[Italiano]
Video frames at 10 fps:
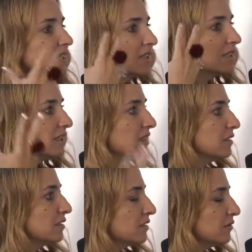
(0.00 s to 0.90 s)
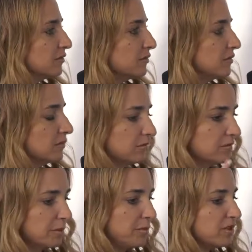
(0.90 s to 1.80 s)

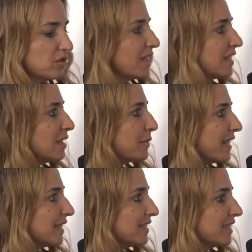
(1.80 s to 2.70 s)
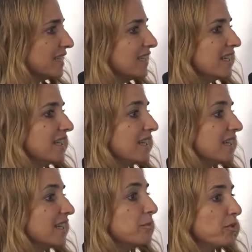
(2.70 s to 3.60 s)
impersonare la parte
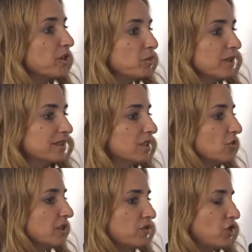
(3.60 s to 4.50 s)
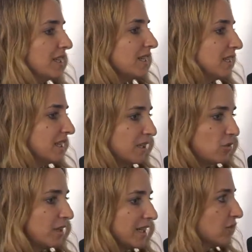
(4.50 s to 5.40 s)
che poi può essere così vicina a te, in
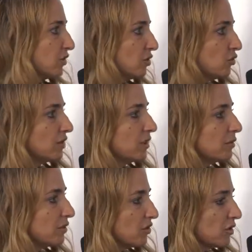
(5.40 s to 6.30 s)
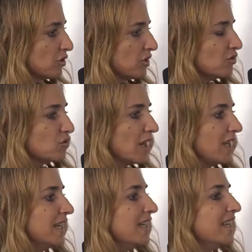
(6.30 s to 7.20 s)
quel caso se tu sei una persona omosessuale.